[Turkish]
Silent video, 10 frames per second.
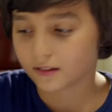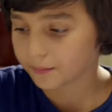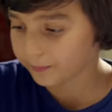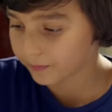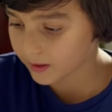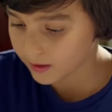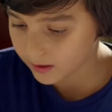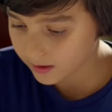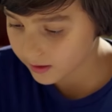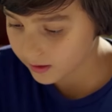nerede kaldık?
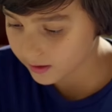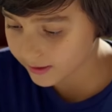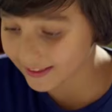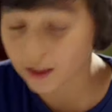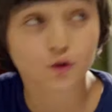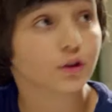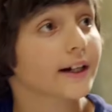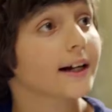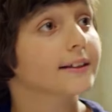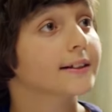Radyasyona
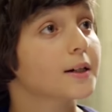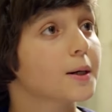kaldık.